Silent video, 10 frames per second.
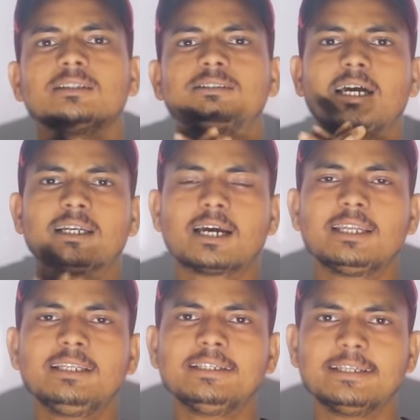
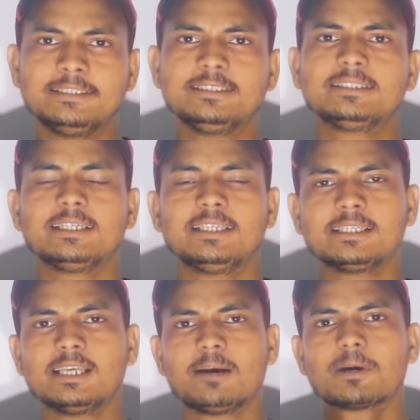जानकारी नहीं दी गई है
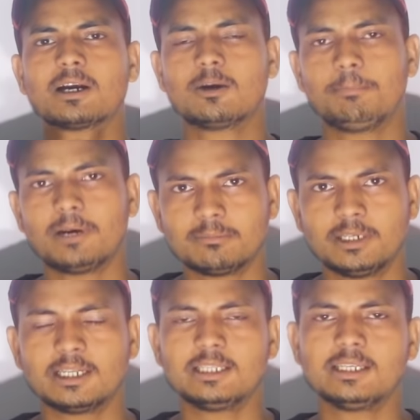कि आपका
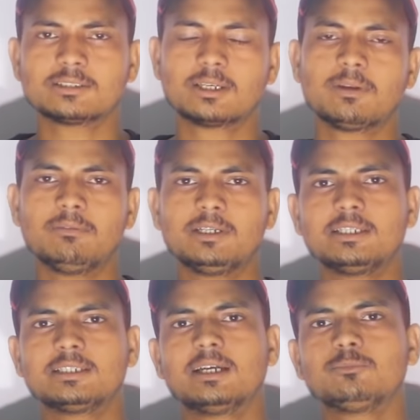कंपार्टमेंटल या
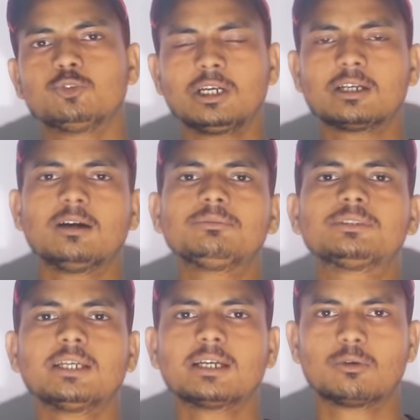सप्लीमेंट्री एग्जाम जो है कब
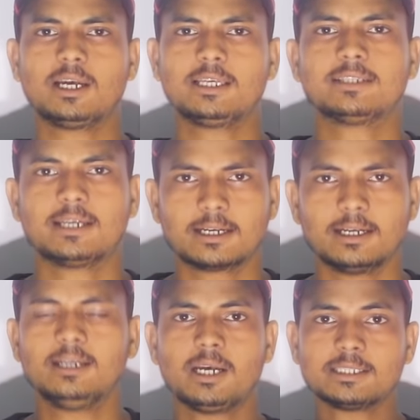से करवाया
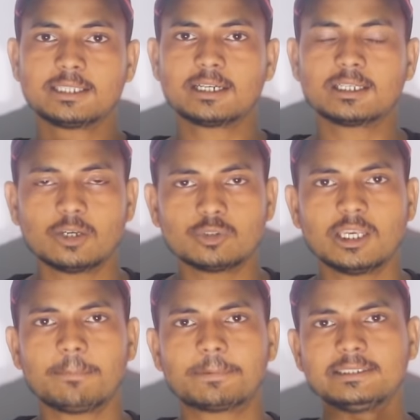जाएगा मैं आशा करता हूँ
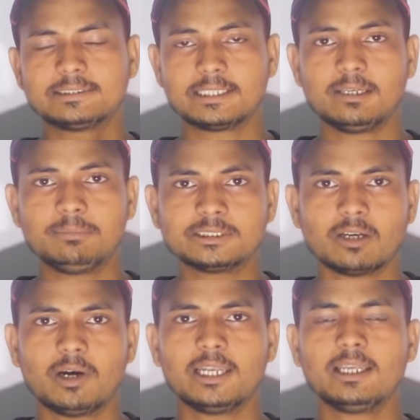कि आपके जितने भी
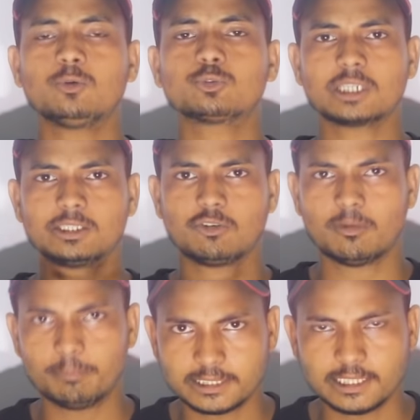सवाल हैं उसका
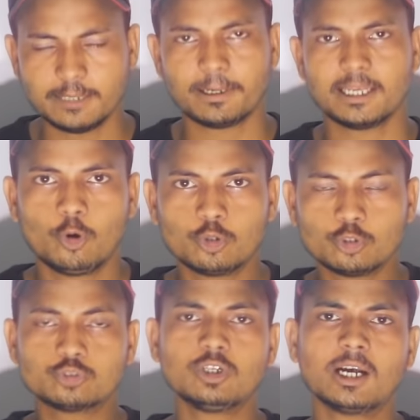जवाब मैं दे पाया और
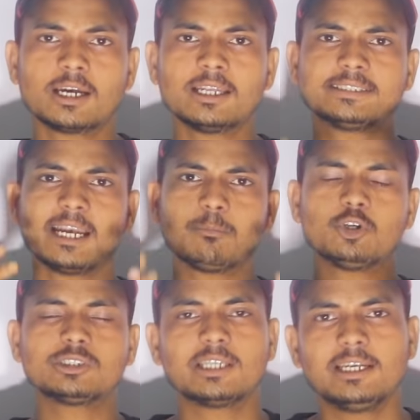दोस्तों अगर जैक
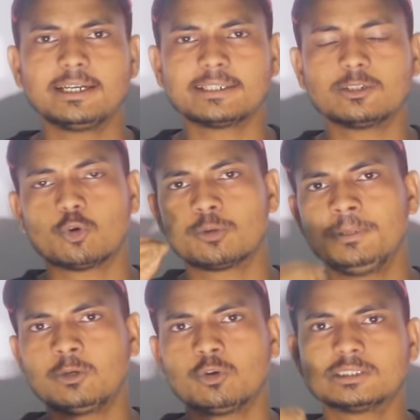बोर्ड से रिलेटेड और
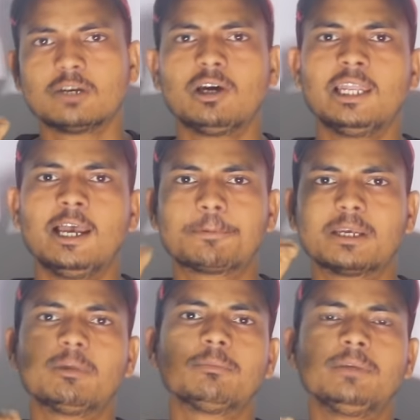भी कोई सवाल है
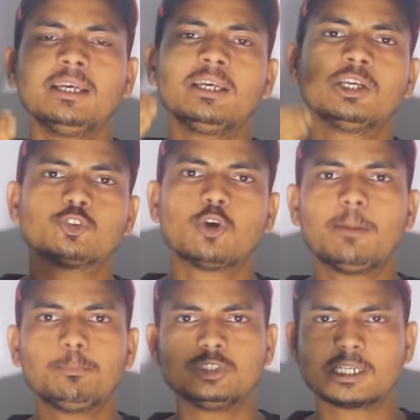आपके मन में तो
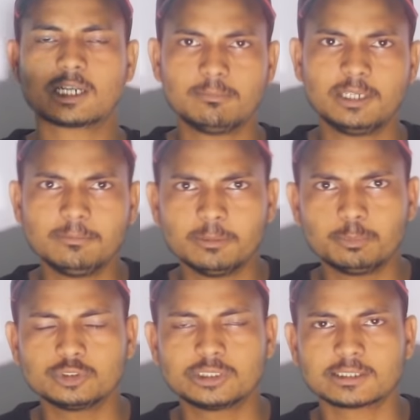आप मुझे कमेंट में
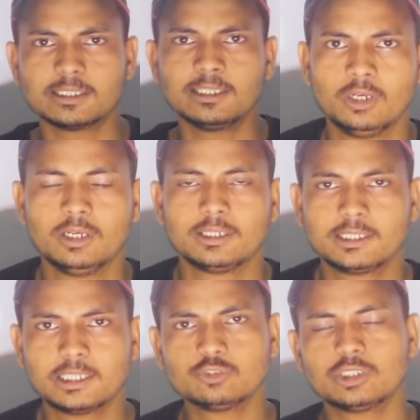पूछ सकते हैं
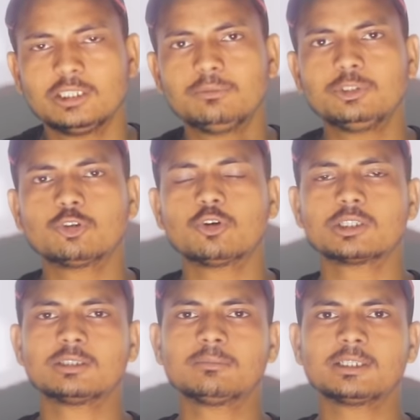ठीक है तो चलिए वीडियो को
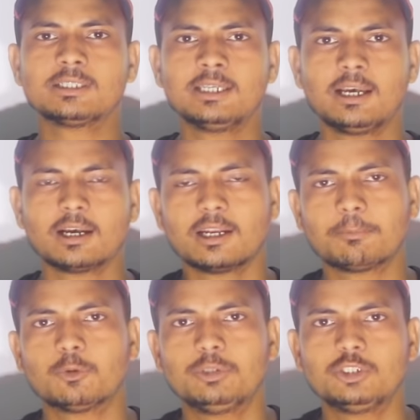खत्म करते हैं अगर
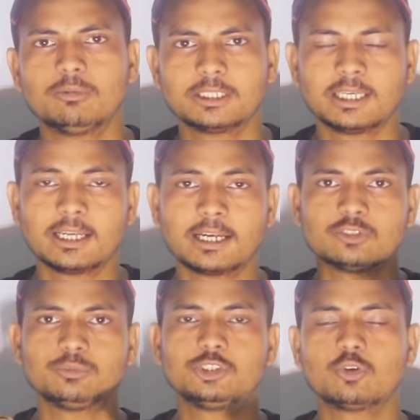आपको वीडियो बढ़िया लगा
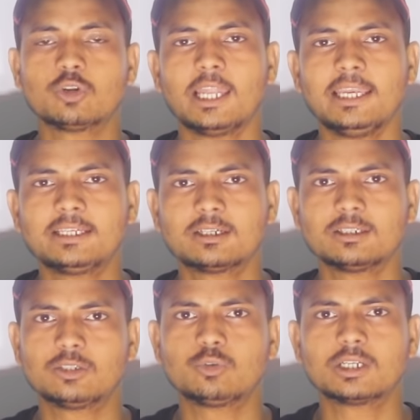तो वीडियो को लाइक
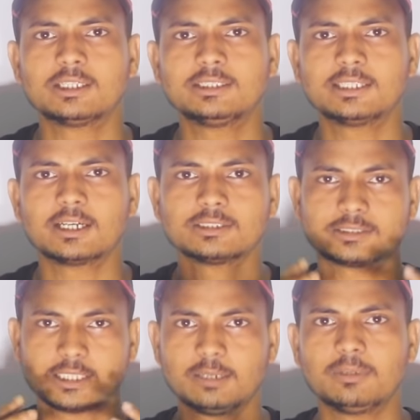जरूर कर दीजिएगा
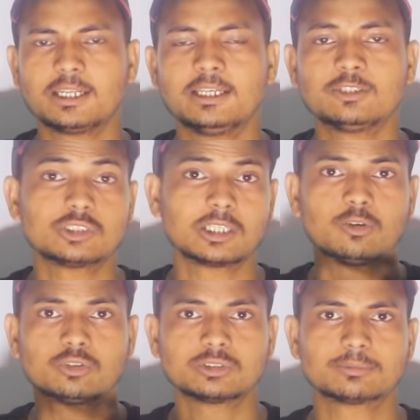चैनल में नया है तो
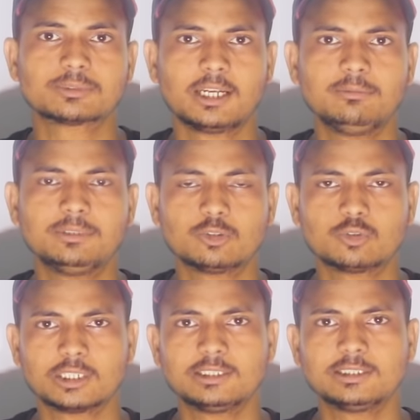चैनल को सब्सक्राइब जरूर
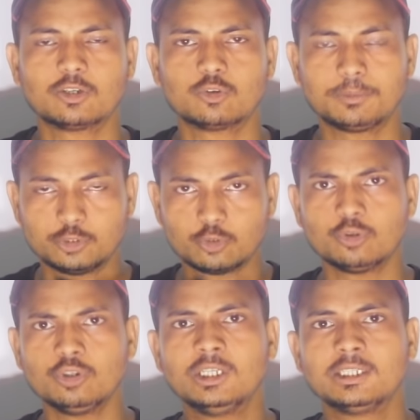कर दीजिएगा और वीडियो
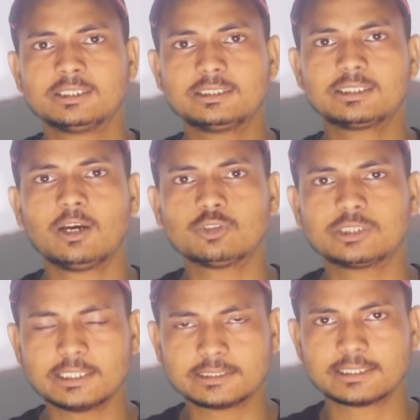को जितना हो
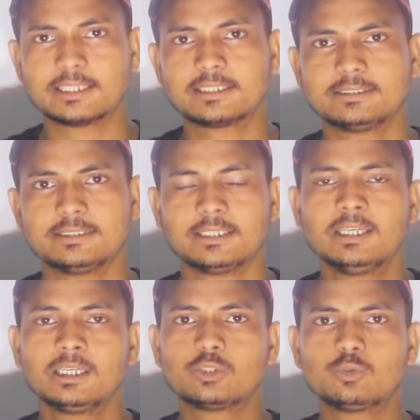सके शेयर कीजिए
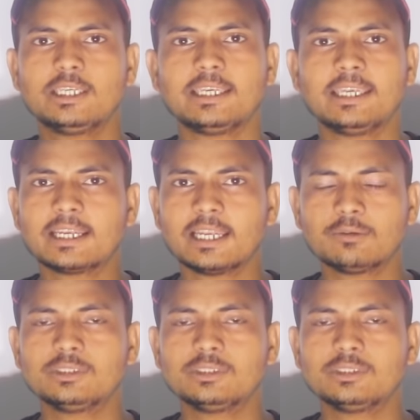क्योंकि एक लाख